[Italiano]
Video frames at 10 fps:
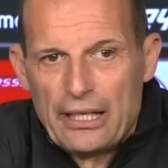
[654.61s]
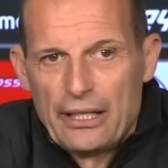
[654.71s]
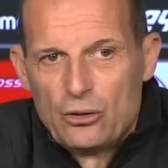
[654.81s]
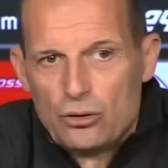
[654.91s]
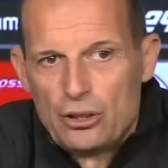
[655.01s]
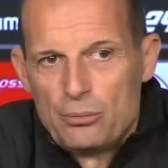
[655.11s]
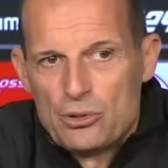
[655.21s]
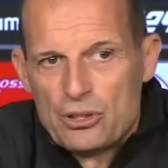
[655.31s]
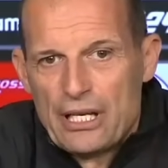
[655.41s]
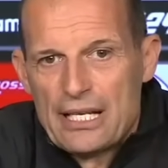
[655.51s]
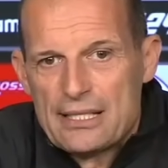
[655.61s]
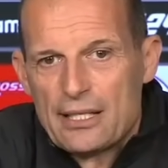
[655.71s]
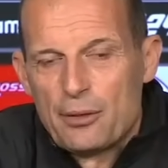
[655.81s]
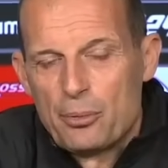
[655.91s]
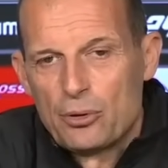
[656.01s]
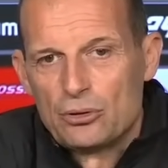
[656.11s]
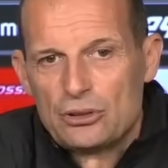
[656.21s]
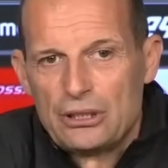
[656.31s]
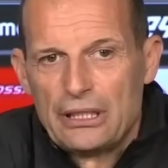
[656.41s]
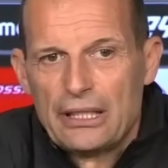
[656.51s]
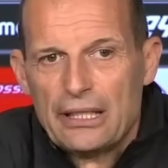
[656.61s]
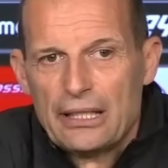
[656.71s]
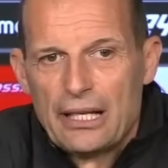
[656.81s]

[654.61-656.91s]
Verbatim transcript: e noi bisogna essere pronti